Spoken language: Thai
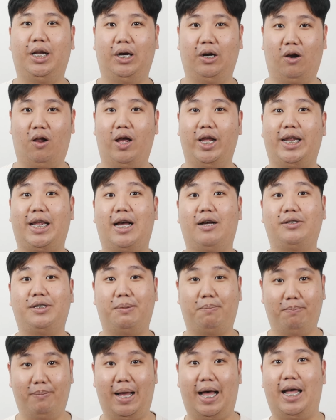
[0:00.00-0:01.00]

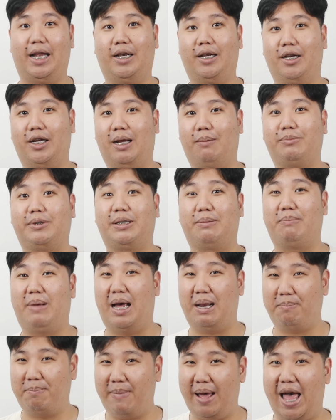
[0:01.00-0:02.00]
1,190 บาทกับส
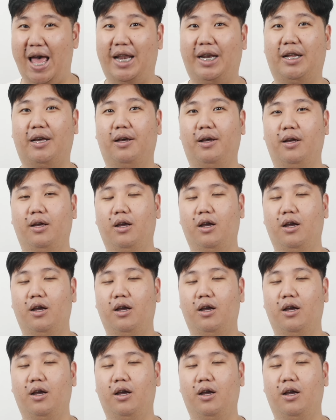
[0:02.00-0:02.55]
มาร์ทแบนด์เนี่ย